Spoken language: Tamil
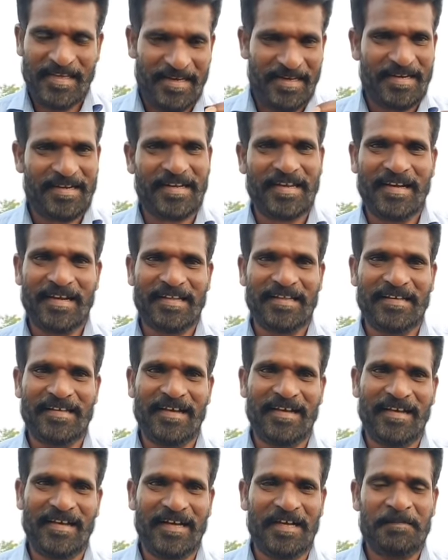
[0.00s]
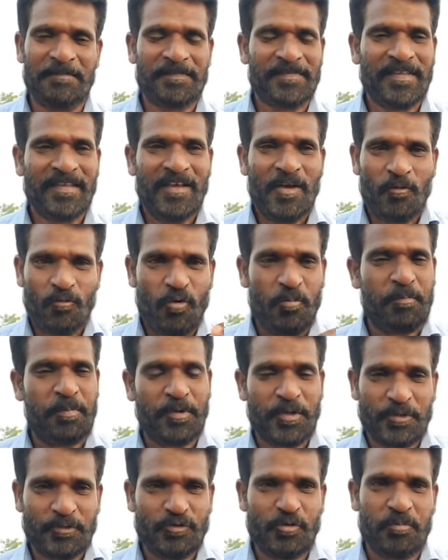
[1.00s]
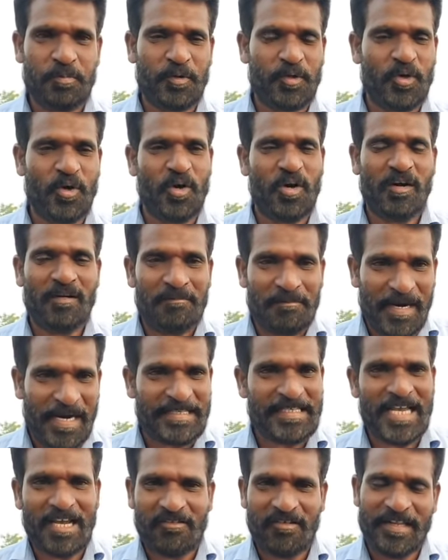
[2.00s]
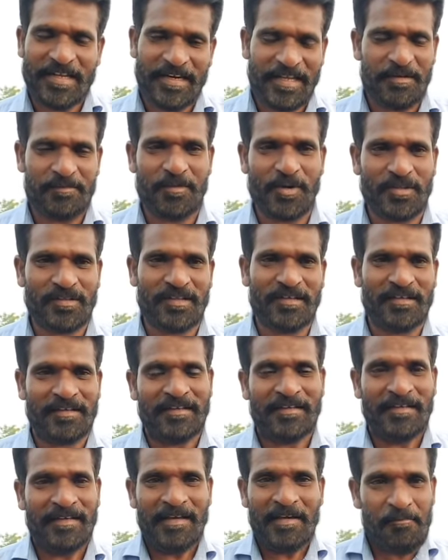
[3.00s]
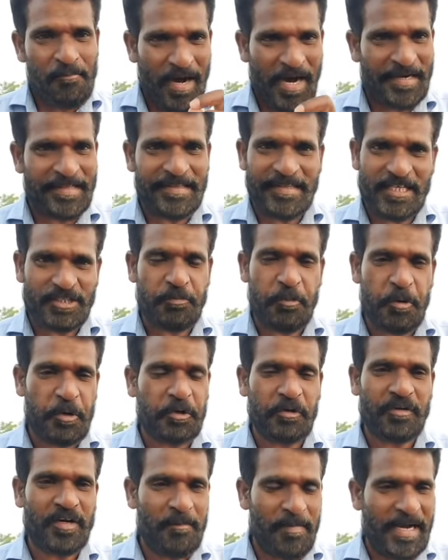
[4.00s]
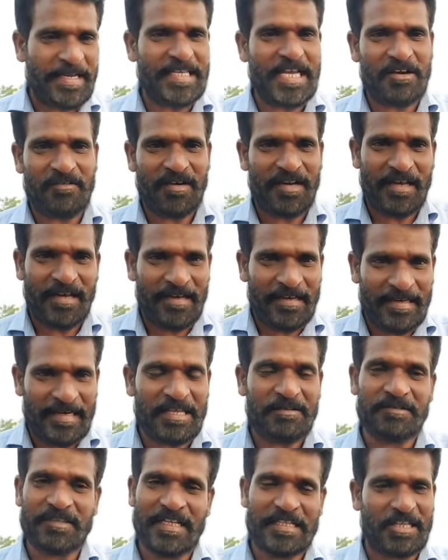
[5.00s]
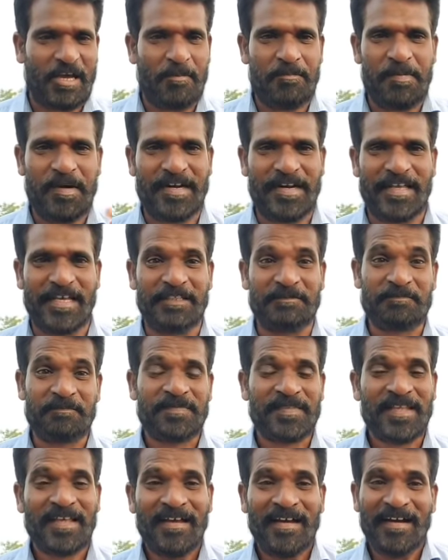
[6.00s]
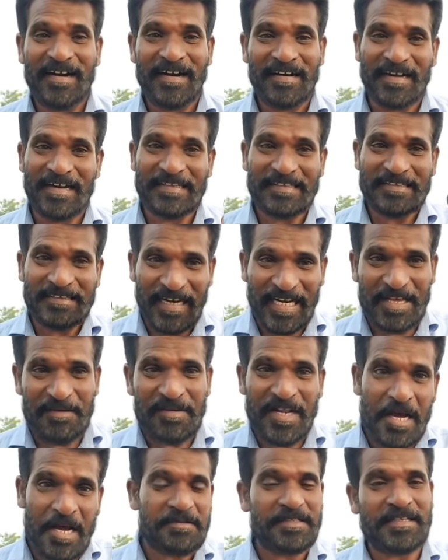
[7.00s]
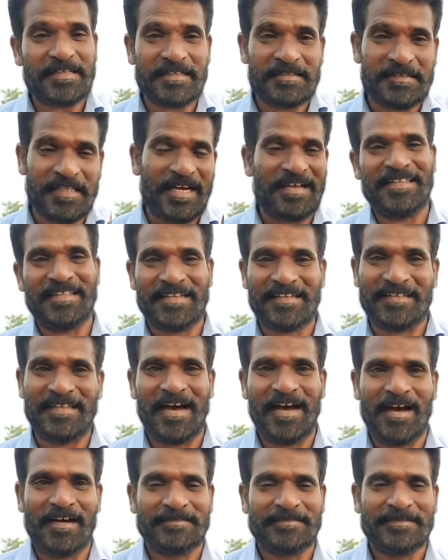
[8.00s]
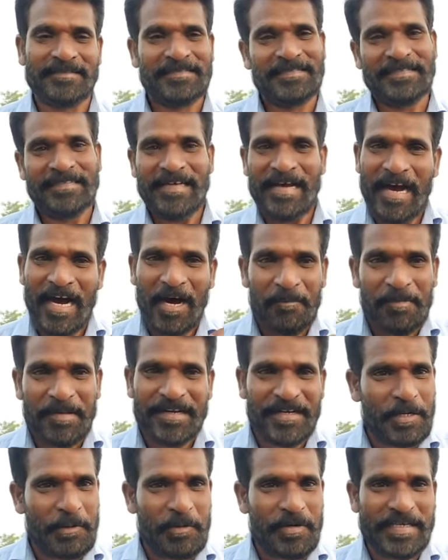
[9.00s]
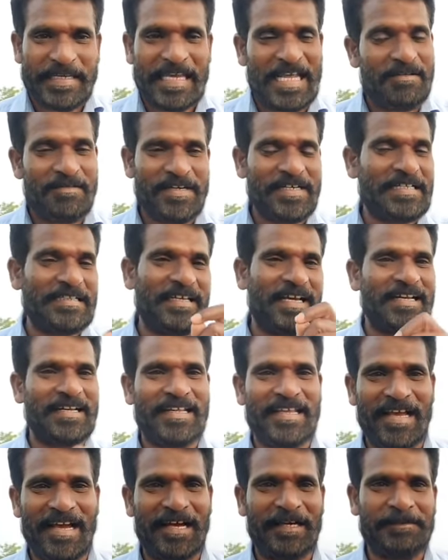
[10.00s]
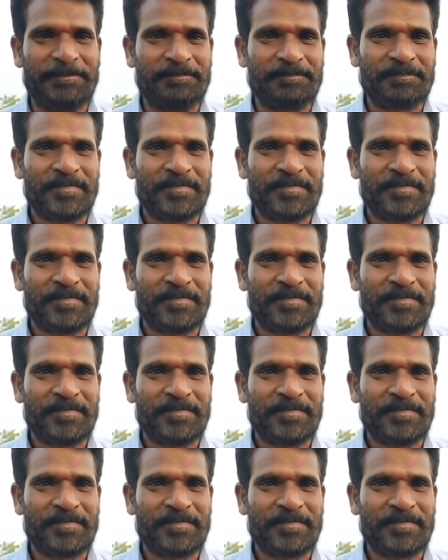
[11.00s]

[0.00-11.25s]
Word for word: ஏனென்று கேட்டீங்கன்னா குப்பனும் சுப்பனும் பாஜகவில் இணையும் போது மாரிதாஸ் போன்றவங்க பாஜகவில் இணைவதில் தப்பு கிடையாது ஆனால் தலைவர் ஆவதற்கு தகுதி இருக்குதா அப்படின்ற ஒரு கேள்வி எழுதா இல்லையா